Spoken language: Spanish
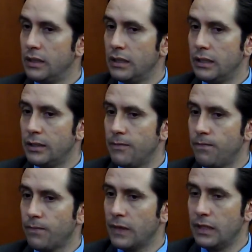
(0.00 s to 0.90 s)
eh,
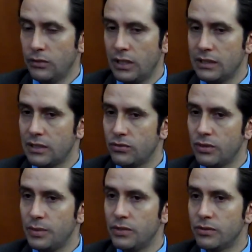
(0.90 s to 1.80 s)
y utilizar sus
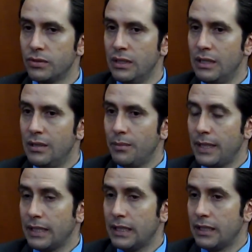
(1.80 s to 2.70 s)
servicios,
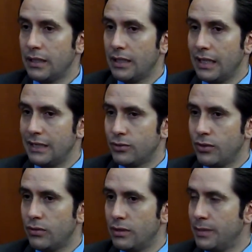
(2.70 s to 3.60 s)
para que esto
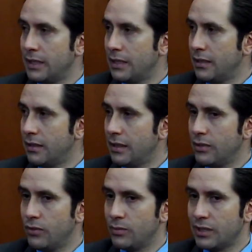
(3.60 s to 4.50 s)
de alguna manera
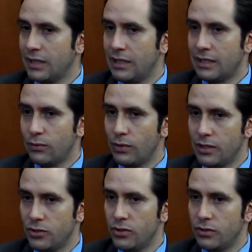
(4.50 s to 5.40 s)
ayudemos a que la
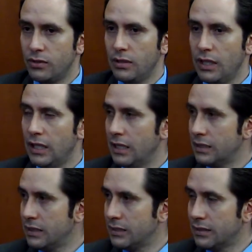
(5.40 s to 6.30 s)
regulación genere
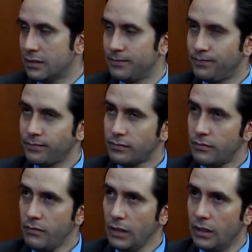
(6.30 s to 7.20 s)
esas
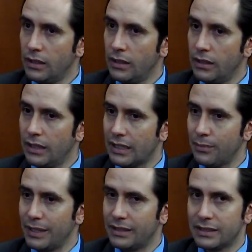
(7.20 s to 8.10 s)

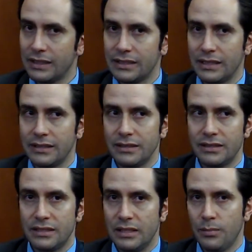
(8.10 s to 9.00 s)
herramientas que sean
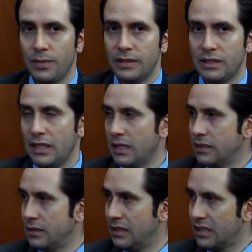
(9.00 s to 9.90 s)
simples,
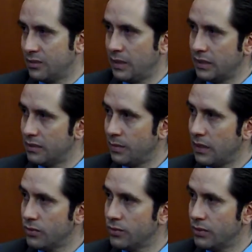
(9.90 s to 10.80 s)
claras y transparentes para
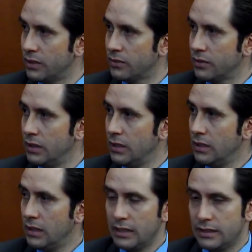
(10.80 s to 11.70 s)
los usuarios.
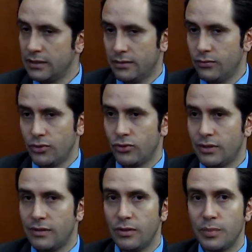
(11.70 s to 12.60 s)
Ese es nuestro
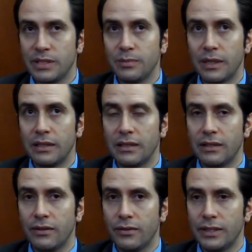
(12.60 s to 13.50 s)
trabajo principal
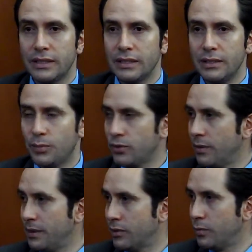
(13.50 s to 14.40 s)
ahorita y pues
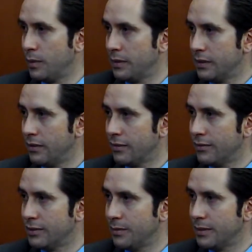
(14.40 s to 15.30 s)
obviamente complementado con
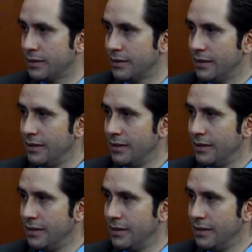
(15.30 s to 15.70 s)
los temas de